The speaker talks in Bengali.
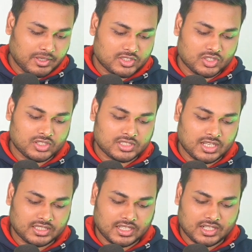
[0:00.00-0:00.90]
পাঁচ ছয়
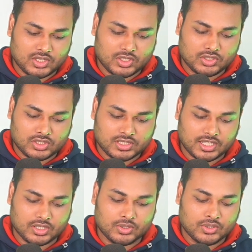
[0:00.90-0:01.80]
সাত আট নয় দশ
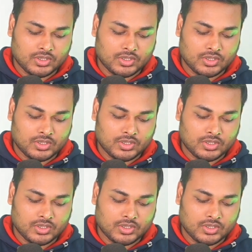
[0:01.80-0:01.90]
এগারো